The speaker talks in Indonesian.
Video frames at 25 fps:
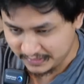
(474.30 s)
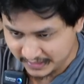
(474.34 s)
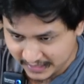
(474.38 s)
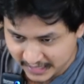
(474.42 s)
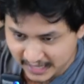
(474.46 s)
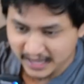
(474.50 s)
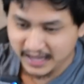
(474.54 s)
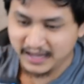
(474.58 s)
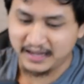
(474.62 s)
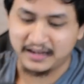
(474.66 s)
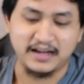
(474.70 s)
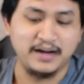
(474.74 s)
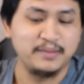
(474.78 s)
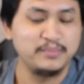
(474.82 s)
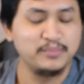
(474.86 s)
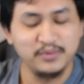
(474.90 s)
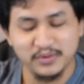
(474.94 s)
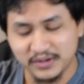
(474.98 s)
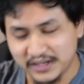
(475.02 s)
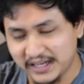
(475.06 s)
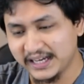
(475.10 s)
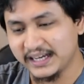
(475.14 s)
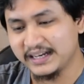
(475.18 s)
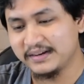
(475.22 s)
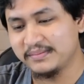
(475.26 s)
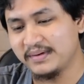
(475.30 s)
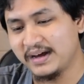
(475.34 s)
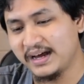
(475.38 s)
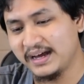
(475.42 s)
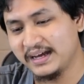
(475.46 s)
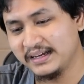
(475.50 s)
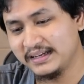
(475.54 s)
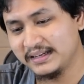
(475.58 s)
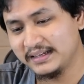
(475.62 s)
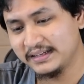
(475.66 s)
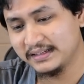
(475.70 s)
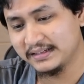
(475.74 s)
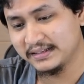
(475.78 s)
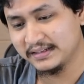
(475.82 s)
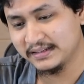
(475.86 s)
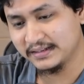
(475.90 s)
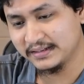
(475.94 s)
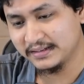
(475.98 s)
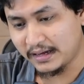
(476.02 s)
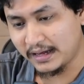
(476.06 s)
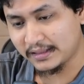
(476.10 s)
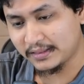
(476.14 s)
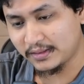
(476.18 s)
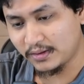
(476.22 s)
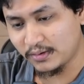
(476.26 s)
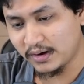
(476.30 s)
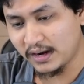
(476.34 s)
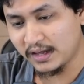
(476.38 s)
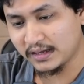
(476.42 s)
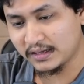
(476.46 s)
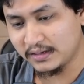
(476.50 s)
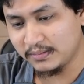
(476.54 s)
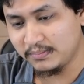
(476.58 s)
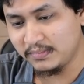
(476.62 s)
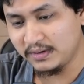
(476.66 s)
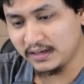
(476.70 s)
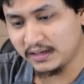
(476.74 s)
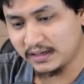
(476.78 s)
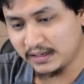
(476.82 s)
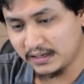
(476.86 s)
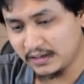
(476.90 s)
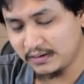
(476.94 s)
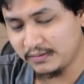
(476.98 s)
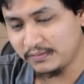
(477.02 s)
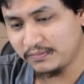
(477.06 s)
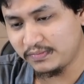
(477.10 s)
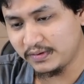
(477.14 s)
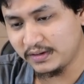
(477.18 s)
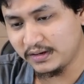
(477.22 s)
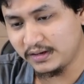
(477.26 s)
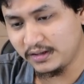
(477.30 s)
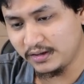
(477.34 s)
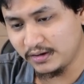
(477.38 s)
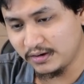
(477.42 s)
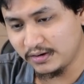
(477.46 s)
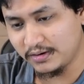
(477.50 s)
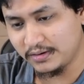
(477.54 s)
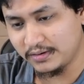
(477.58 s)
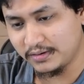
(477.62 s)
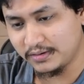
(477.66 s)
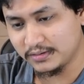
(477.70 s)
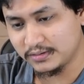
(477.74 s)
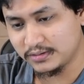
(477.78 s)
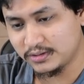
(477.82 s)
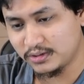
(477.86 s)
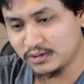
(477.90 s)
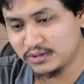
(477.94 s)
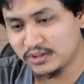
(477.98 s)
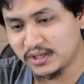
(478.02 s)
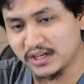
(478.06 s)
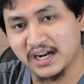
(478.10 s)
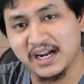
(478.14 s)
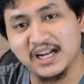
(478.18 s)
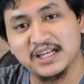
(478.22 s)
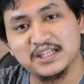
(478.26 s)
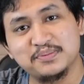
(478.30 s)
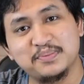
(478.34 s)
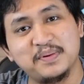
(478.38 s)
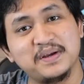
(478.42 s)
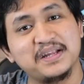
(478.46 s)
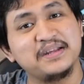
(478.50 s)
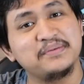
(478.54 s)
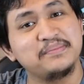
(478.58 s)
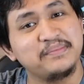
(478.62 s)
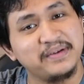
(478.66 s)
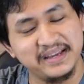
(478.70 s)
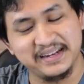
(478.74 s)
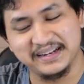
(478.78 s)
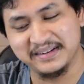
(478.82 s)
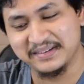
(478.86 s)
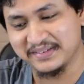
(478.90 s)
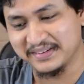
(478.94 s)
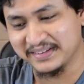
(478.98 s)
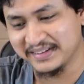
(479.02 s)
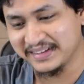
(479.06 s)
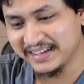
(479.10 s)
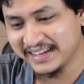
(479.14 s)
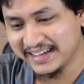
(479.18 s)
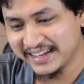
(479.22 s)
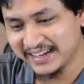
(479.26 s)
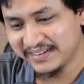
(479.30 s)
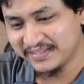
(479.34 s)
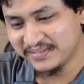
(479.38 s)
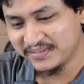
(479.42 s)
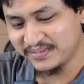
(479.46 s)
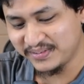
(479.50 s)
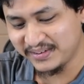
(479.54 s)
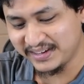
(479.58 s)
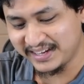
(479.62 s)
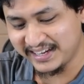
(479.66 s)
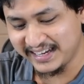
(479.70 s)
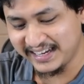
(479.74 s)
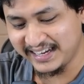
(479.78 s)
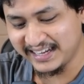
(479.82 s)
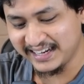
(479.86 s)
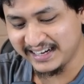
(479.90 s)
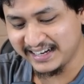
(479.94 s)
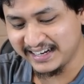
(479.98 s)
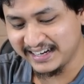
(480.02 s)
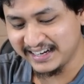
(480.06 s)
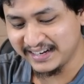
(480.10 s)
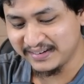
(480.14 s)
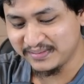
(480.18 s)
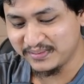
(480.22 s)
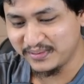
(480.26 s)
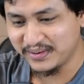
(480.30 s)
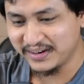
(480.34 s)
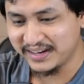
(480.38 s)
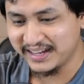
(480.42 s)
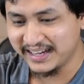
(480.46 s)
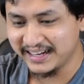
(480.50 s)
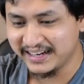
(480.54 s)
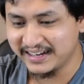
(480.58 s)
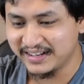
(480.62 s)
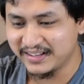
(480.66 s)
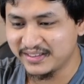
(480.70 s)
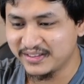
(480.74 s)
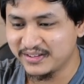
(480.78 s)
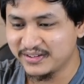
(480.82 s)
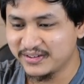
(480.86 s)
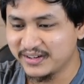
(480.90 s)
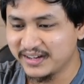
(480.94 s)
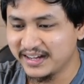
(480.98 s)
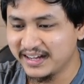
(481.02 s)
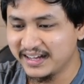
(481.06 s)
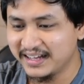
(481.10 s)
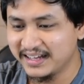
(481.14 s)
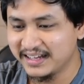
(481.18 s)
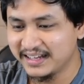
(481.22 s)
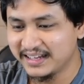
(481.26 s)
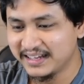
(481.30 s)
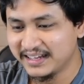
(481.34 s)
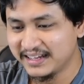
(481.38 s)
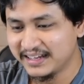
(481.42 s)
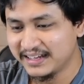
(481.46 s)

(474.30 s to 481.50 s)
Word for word: ya nggak mungkin bang. Atau lagi bikin video sosial eksperimen, mungkin, mungkin tuh ya